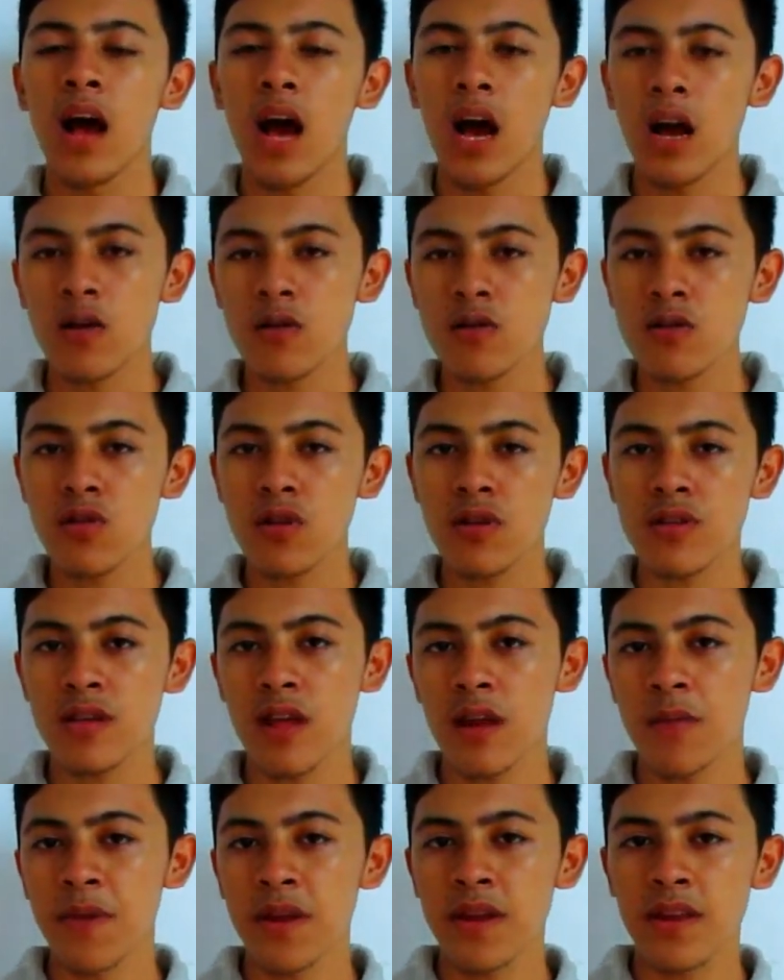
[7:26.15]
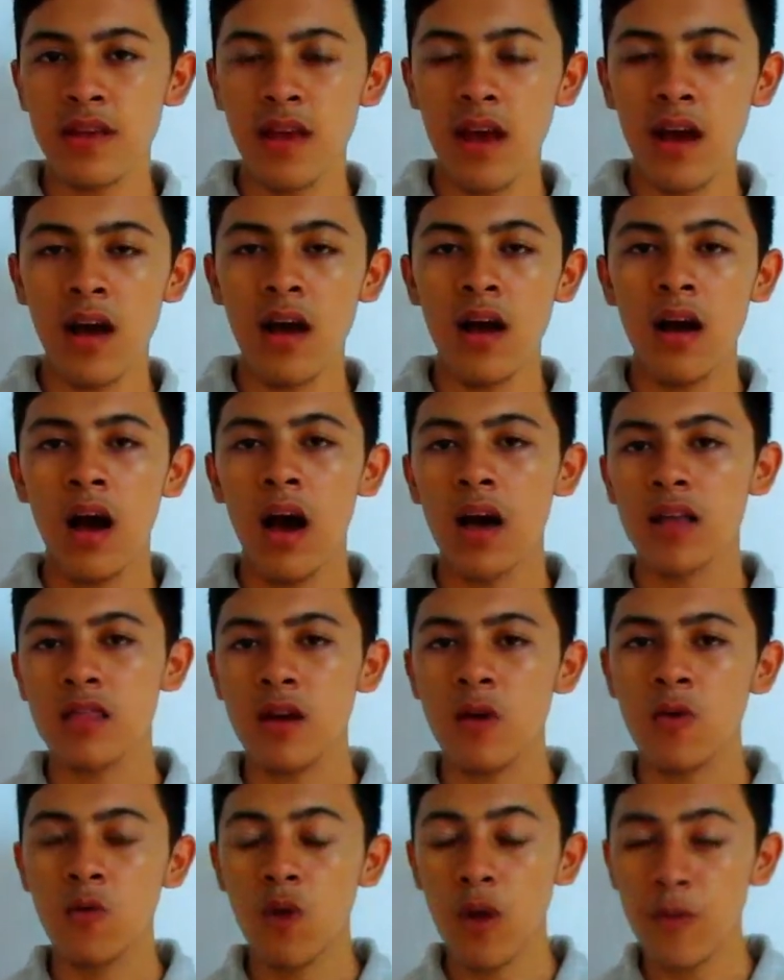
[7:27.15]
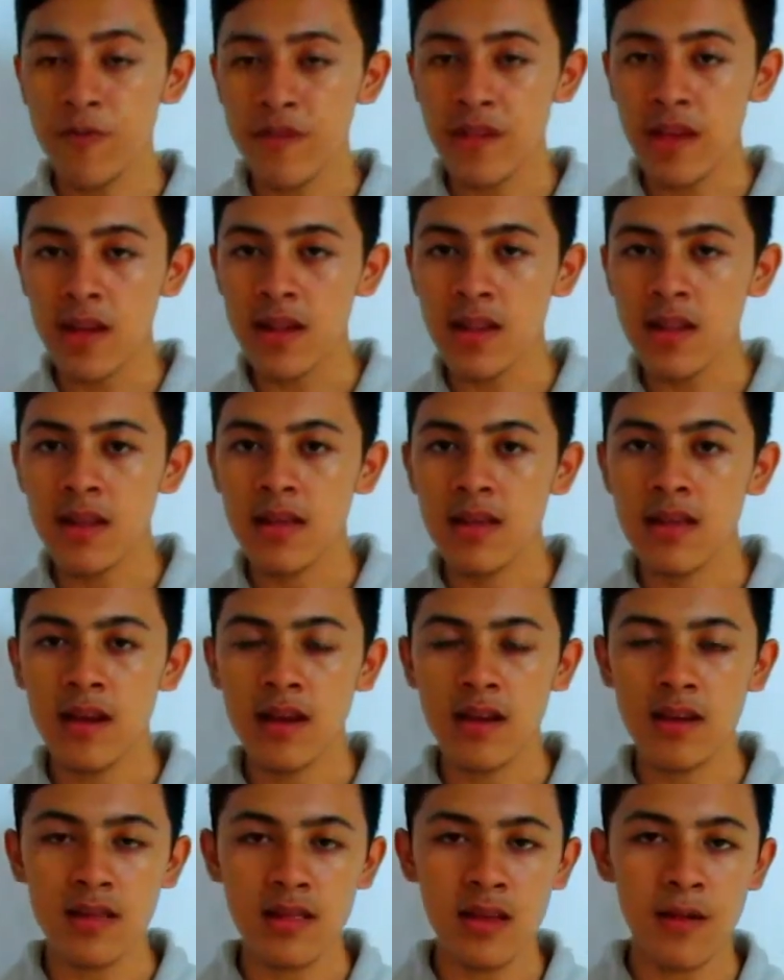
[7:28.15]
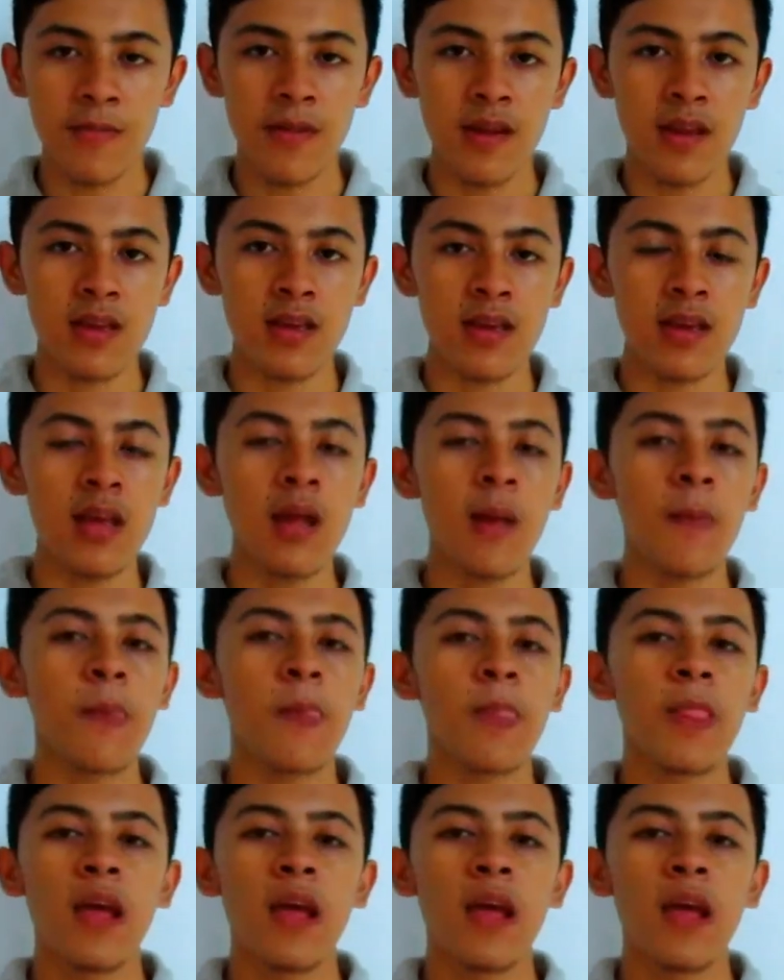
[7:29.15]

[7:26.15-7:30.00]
akun sosial media atau website yang kita miliki